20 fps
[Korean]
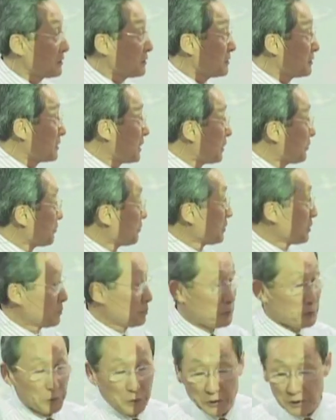그걸 나중에
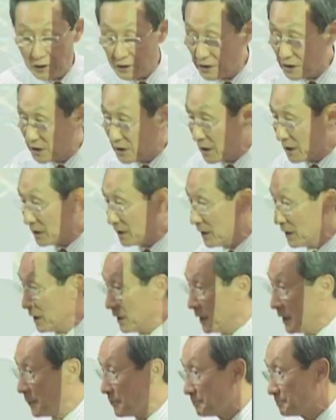보여드릴
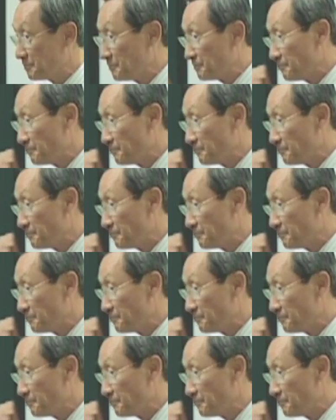텐데.